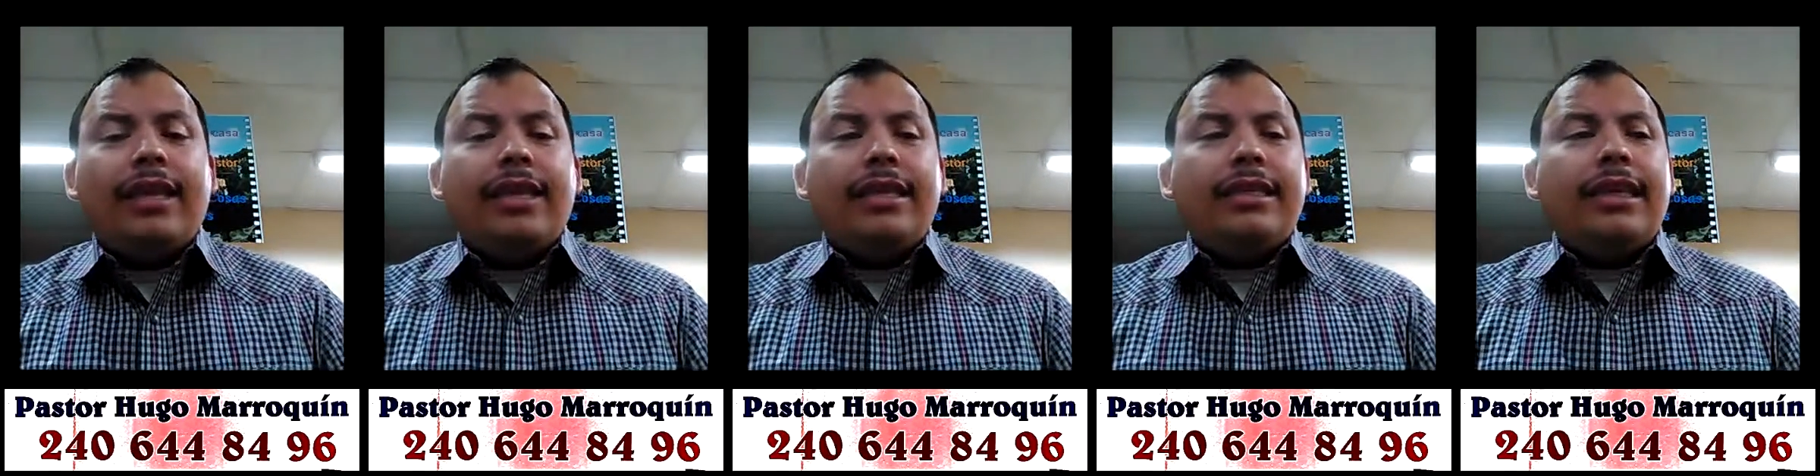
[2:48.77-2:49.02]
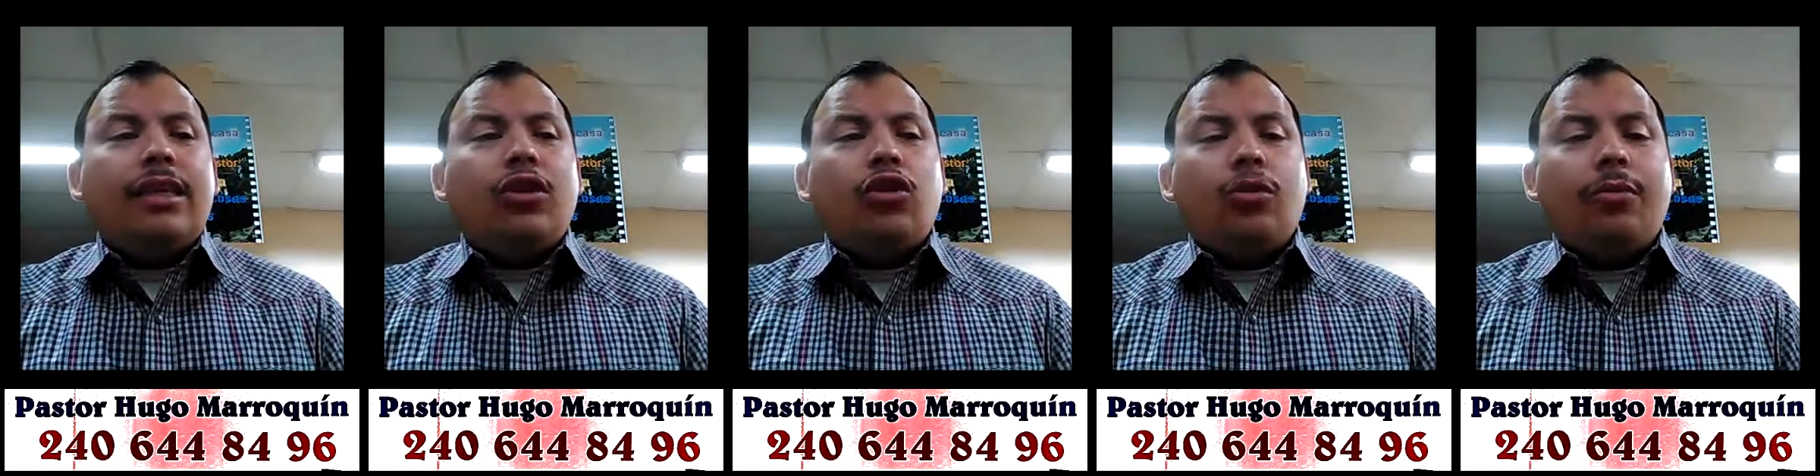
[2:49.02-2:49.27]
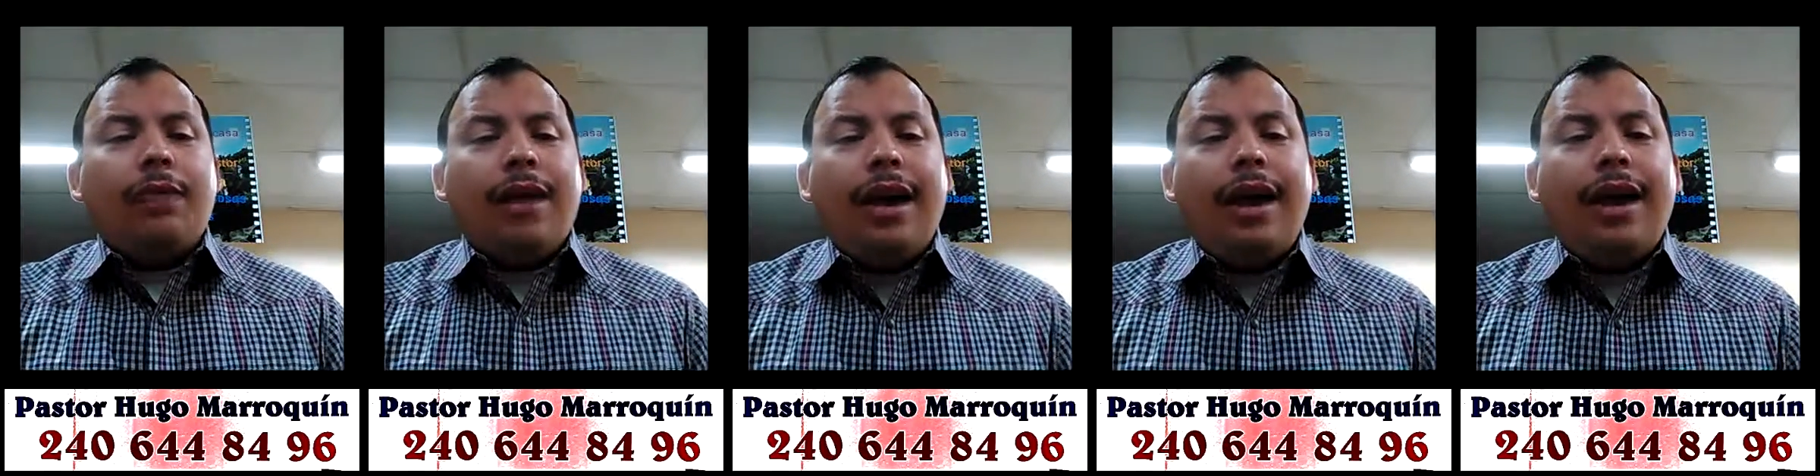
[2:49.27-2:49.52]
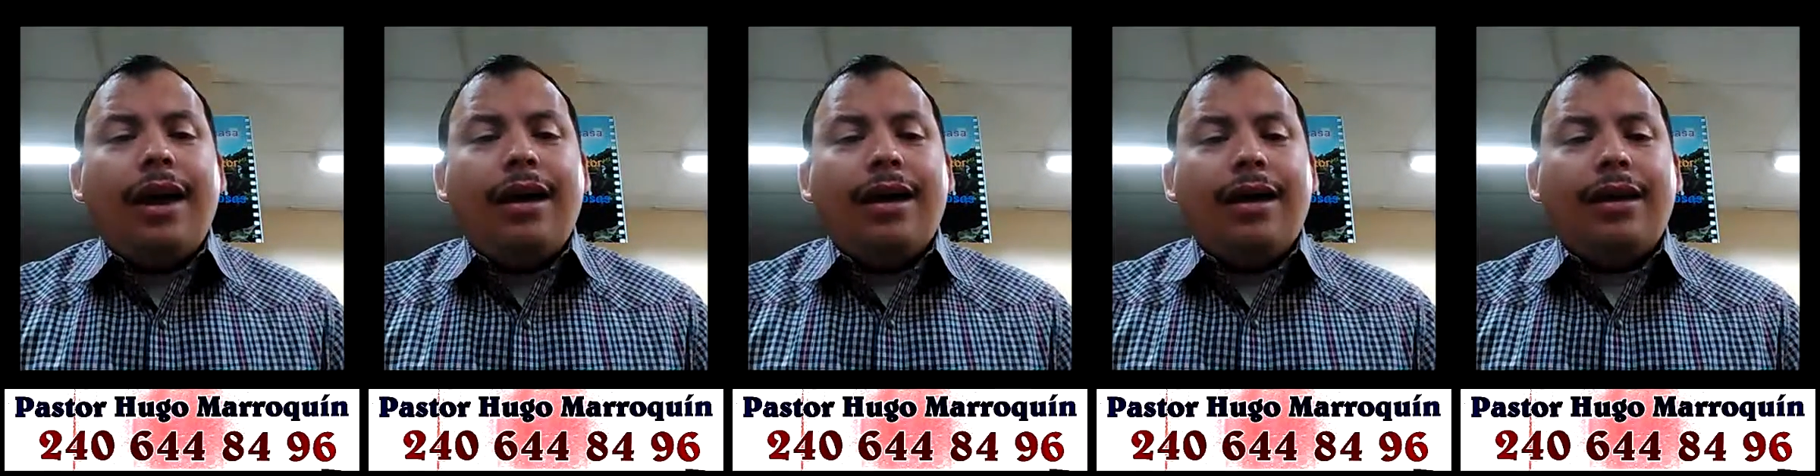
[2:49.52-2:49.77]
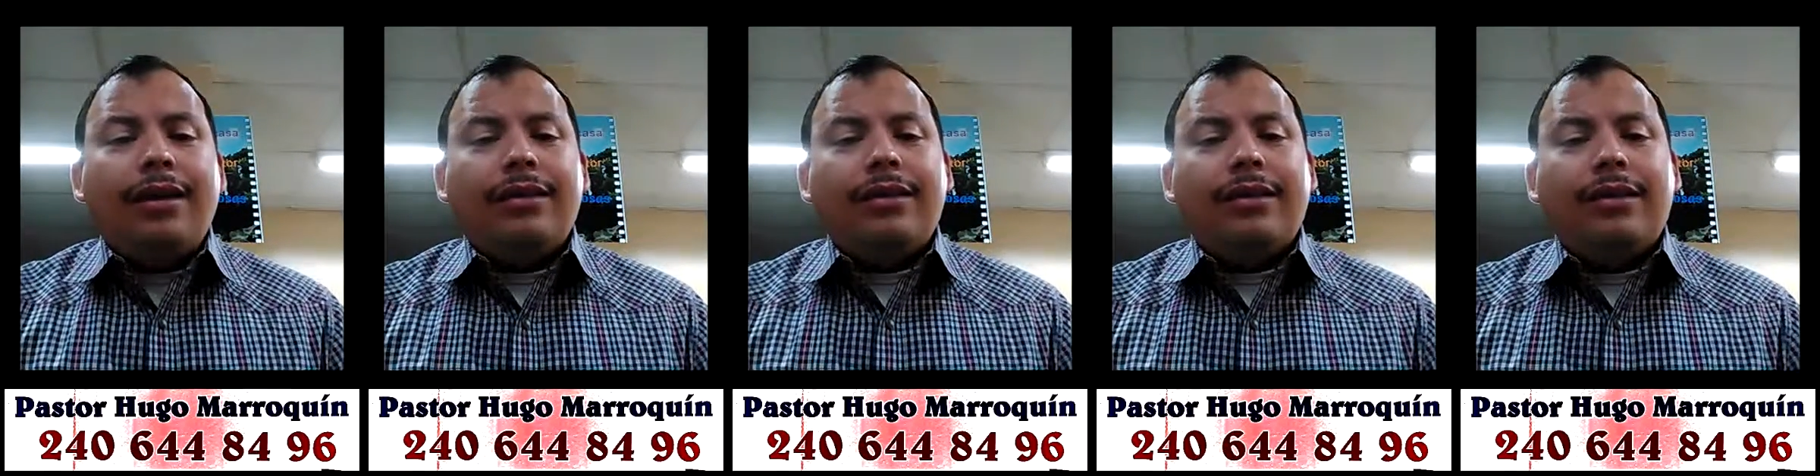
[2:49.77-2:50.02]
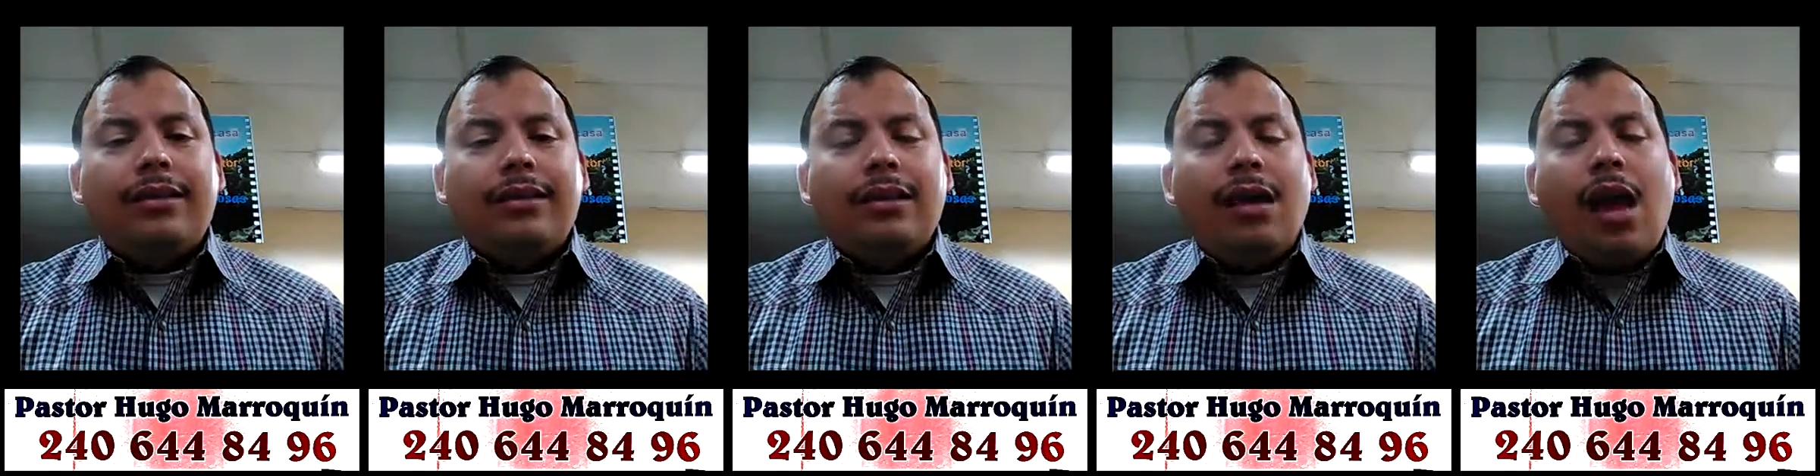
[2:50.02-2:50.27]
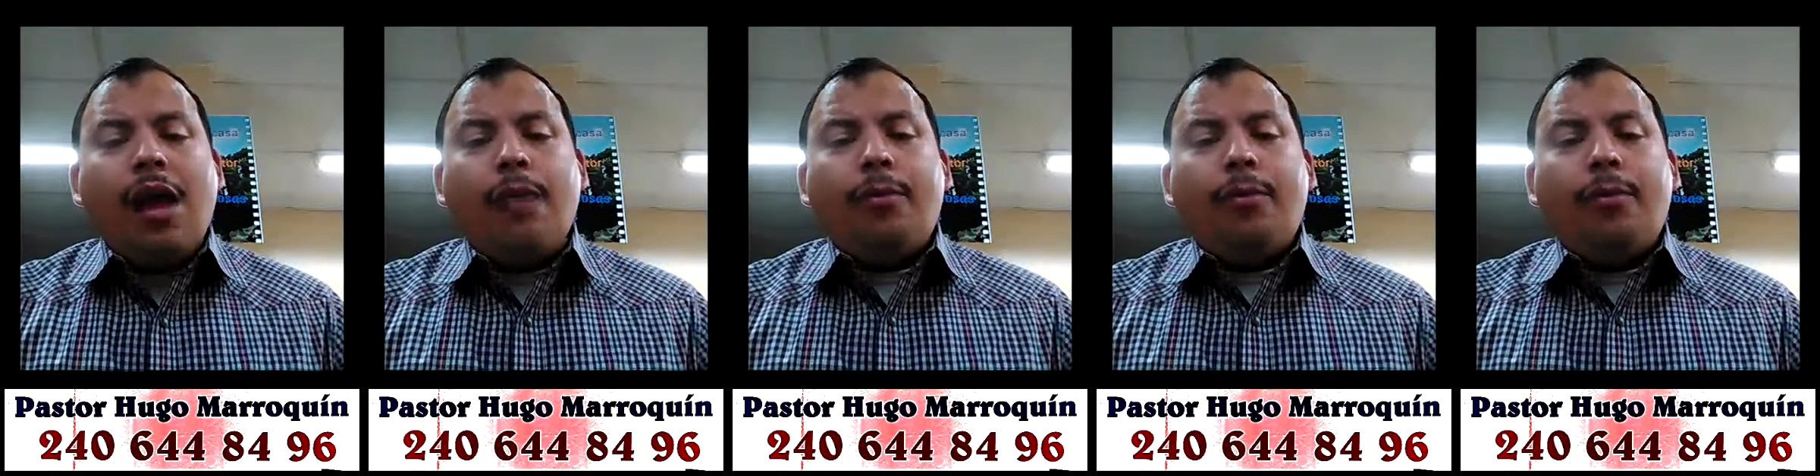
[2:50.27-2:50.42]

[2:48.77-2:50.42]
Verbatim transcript: dice, Tomás,